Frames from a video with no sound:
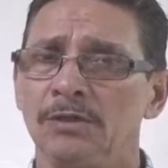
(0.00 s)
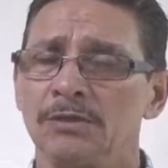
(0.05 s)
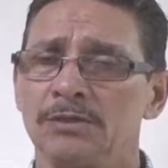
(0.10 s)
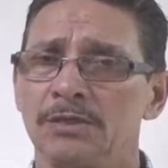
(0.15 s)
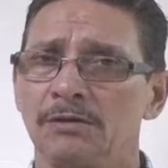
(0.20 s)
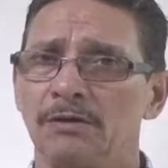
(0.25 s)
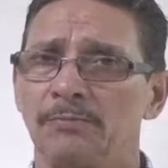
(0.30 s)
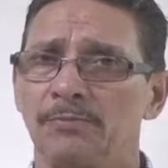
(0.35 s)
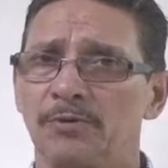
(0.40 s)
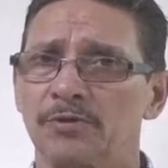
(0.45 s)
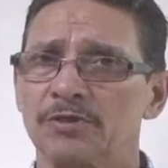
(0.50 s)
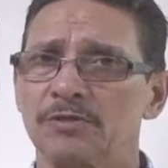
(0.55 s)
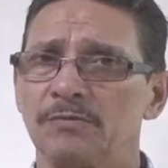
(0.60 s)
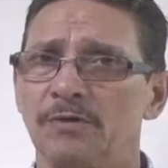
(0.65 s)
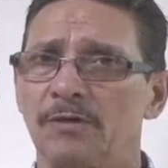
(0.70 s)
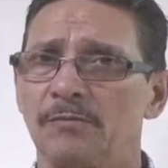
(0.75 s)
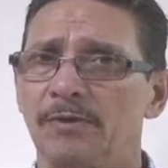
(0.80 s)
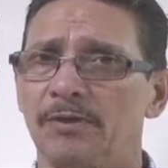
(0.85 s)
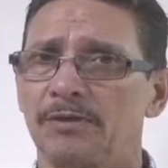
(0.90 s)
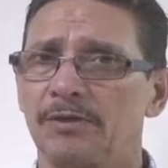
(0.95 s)
lleva
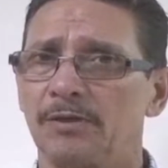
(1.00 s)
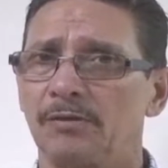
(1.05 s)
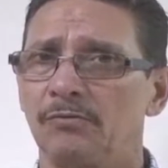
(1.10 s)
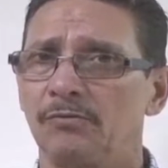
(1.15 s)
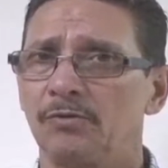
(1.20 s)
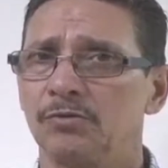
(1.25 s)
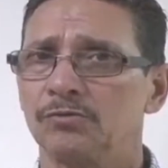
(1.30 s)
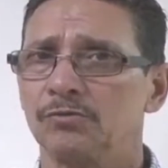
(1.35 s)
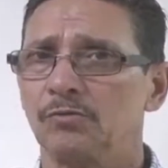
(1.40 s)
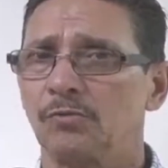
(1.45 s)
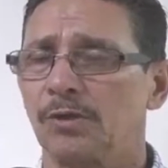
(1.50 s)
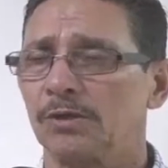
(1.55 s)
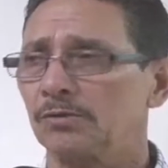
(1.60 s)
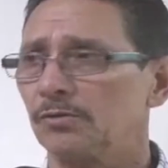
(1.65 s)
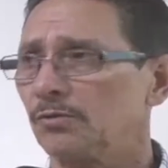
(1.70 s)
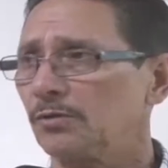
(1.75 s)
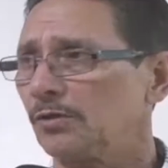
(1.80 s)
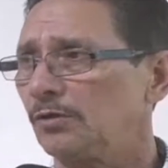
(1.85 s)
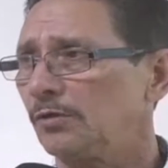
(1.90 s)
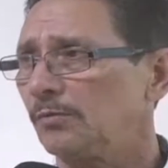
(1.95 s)
aproximadamente unos
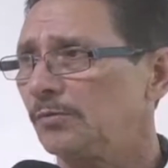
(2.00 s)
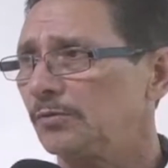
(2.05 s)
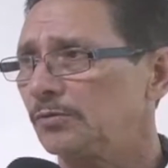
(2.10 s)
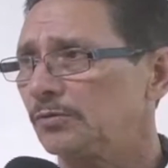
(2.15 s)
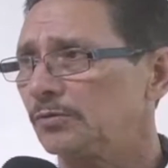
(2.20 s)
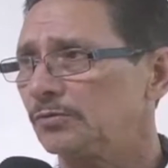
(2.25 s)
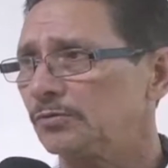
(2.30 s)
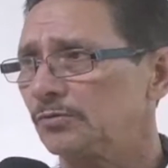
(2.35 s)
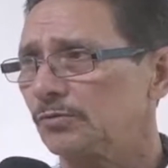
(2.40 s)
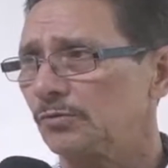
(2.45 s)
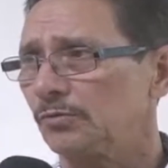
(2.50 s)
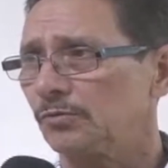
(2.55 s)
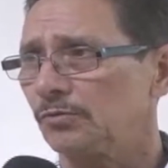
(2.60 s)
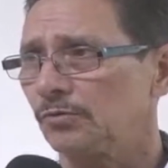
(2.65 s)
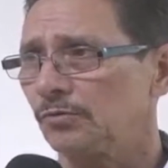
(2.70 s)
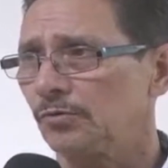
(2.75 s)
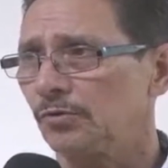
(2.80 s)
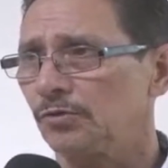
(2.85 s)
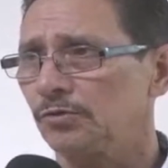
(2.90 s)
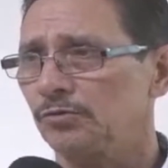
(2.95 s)
4 kilómetros
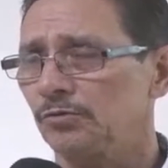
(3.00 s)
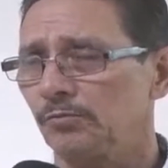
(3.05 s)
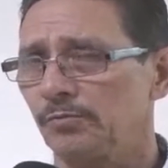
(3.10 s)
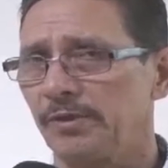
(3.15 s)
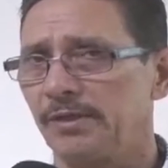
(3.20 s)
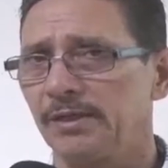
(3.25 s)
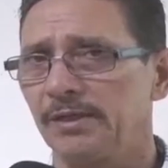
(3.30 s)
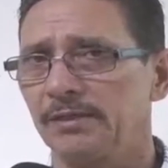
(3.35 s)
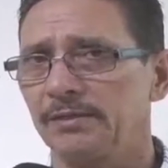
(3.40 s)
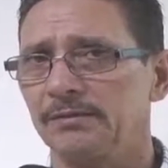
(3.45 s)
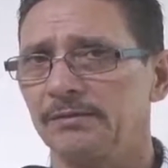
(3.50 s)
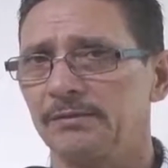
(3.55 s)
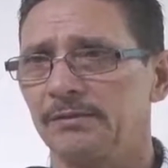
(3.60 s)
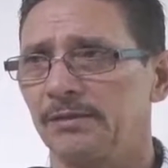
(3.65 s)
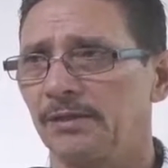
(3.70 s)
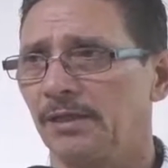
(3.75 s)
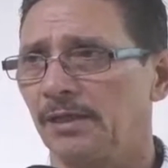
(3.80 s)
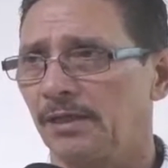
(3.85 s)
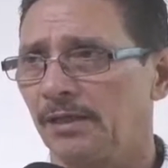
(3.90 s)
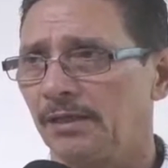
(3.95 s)
con dos vías
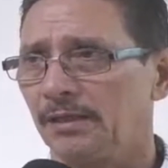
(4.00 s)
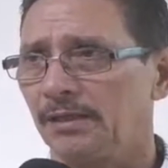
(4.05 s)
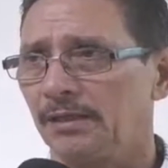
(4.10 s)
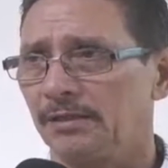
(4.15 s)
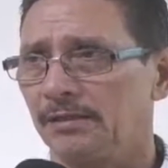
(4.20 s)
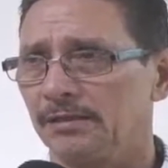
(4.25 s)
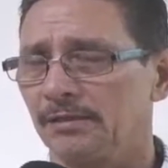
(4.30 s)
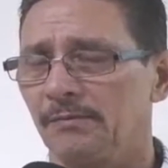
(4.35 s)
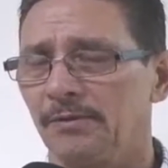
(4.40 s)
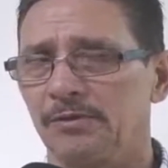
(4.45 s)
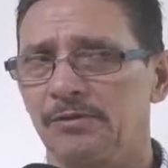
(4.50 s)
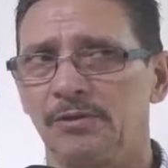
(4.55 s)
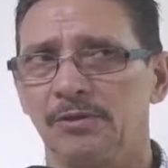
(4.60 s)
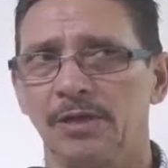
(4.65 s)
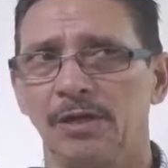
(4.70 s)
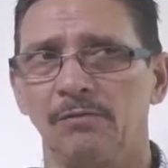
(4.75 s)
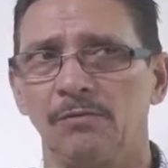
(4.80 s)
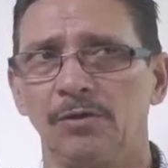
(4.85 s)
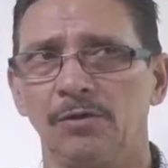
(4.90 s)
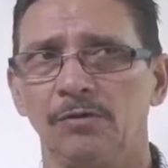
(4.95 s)
de cemento
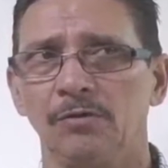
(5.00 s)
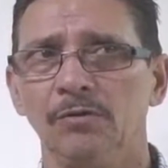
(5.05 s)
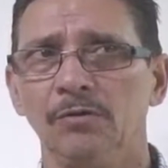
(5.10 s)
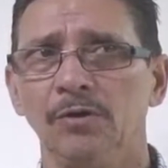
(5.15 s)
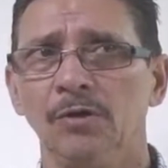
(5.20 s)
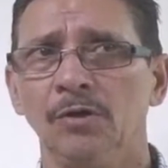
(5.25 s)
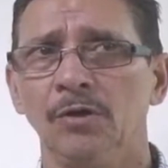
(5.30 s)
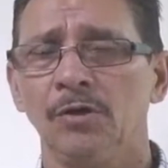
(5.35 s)
hidráulico